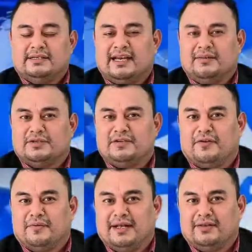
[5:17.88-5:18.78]
Seguimos
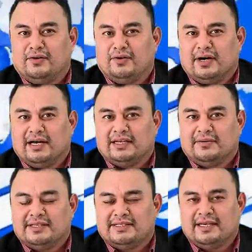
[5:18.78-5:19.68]
informando a
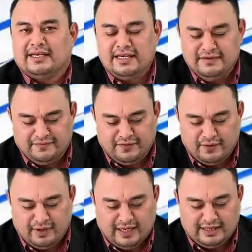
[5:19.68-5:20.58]
través de
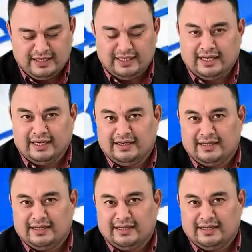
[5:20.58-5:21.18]
Info Latina.